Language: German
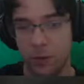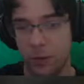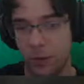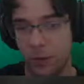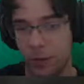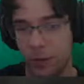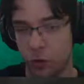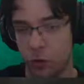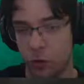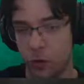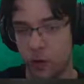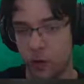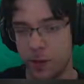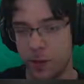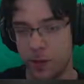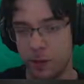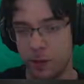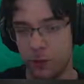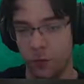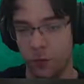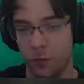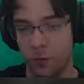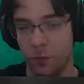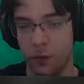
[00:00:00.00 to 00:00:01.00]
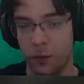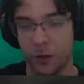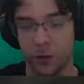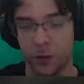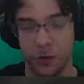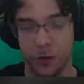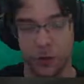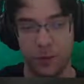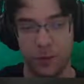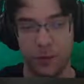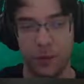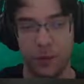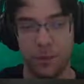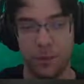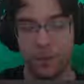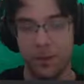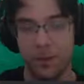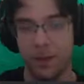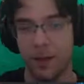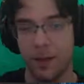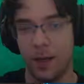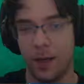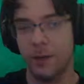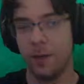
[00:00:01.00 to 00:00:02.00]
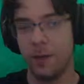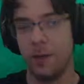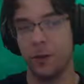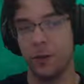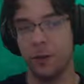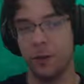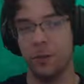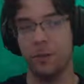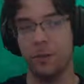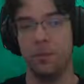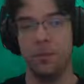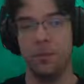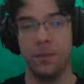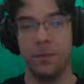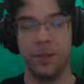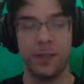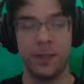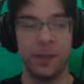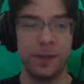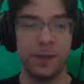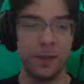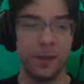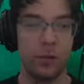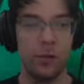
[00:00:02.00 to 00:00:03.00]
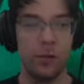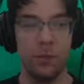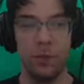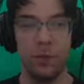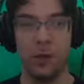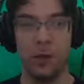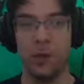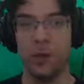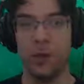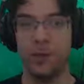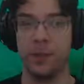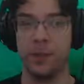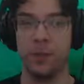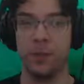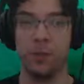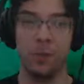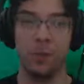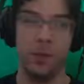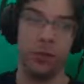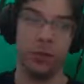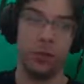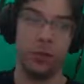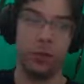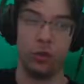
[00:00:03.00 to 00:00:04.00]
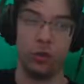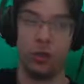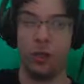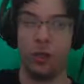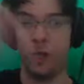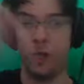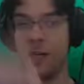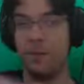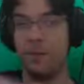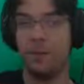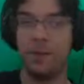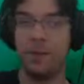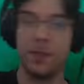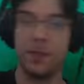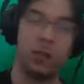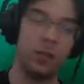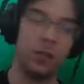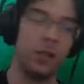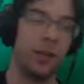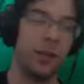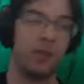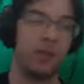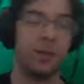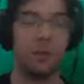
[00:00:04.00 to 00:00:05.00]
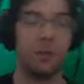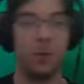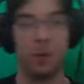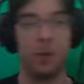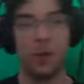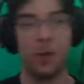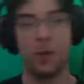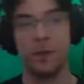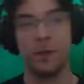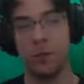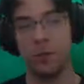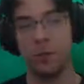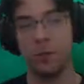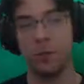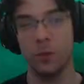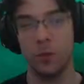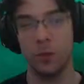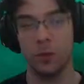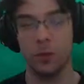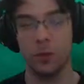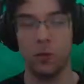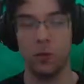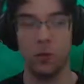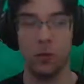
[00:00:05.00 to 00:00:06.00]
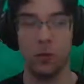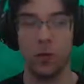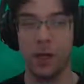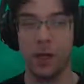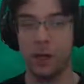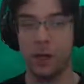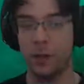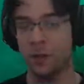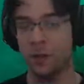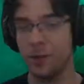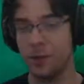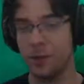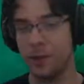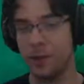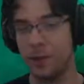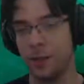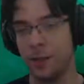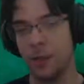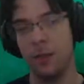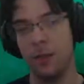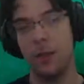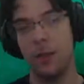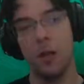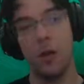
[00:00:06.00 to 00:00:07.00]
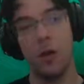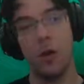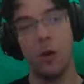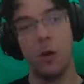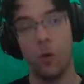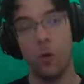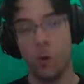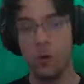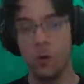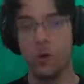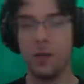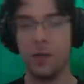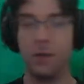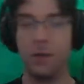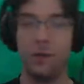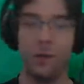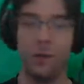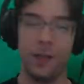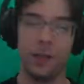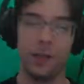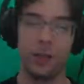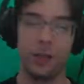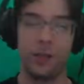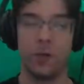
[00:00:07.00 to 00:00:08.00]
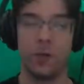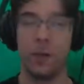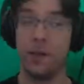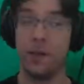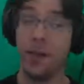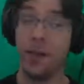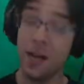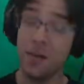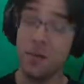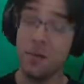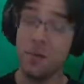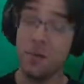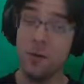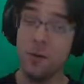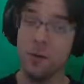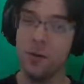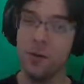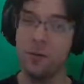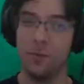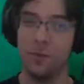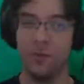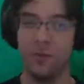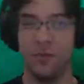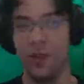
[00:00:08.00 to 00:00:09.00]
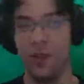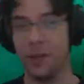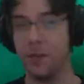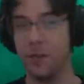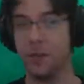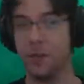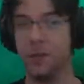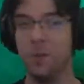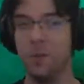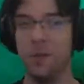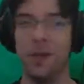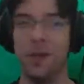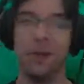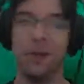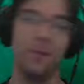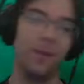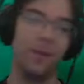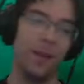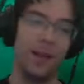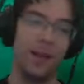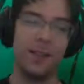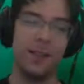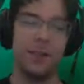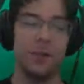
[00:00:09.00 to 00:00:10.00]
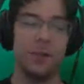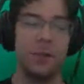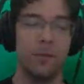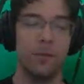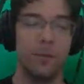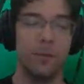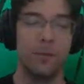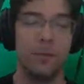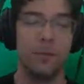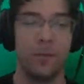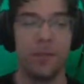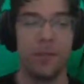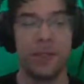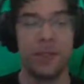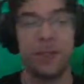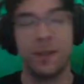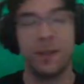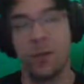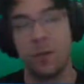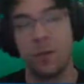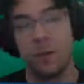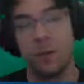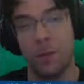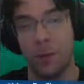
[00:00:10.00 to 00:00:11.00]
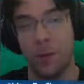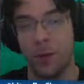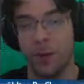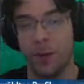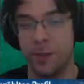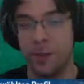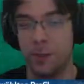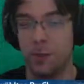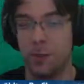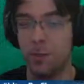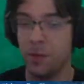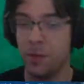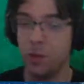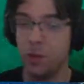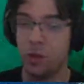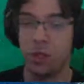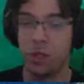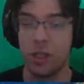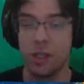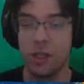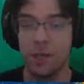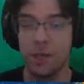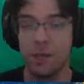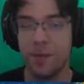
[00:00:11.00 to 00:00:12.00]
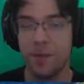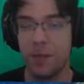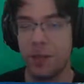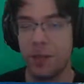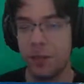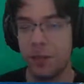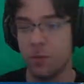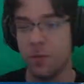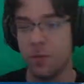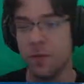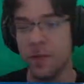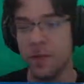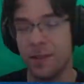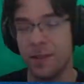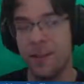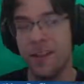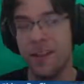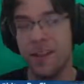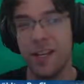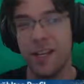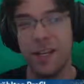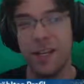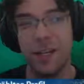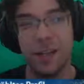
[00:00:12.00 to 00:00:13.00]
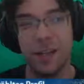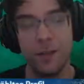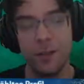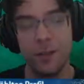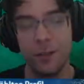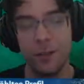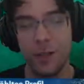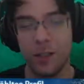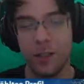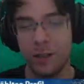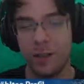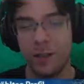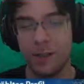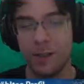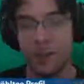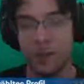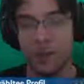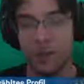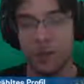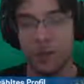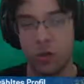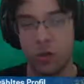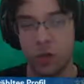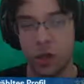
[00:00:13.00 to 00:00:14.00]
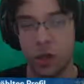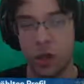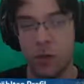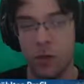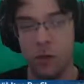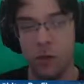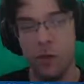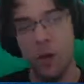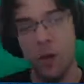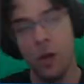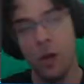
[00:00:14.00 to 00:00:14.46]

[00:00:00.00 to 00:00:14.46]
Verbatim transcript: stolze 5 Punkte geschafft. Also Leute, man sieht sich, man hört sich, man schreibt sich. Lasst mir doch einen Daumen hoch oder einen Kommentar. Oder vielleicht sogar ein Abo. Wäre super. Also, man sieht sich, man hört sich, man schreibt sich. Bis dann, euer Trixie. Ciao.